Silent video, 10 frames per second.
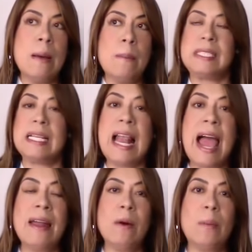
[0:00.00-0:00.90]
Pues
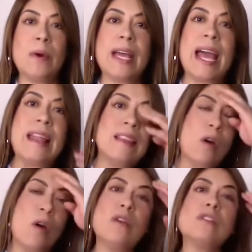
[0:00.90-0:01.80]
claro, porque
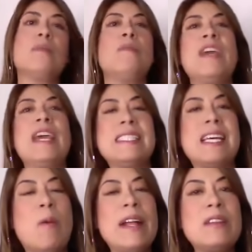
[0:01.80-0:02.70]
todos,
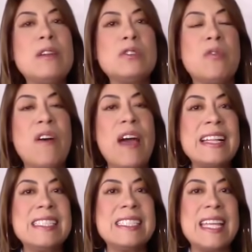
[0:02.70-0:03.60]
fíjense cuántos
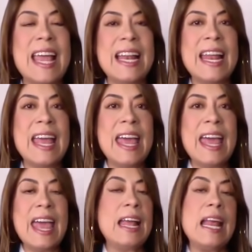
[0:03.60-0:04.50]
fans tiene
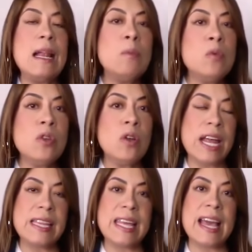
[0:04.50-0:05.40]
en el mundo Leti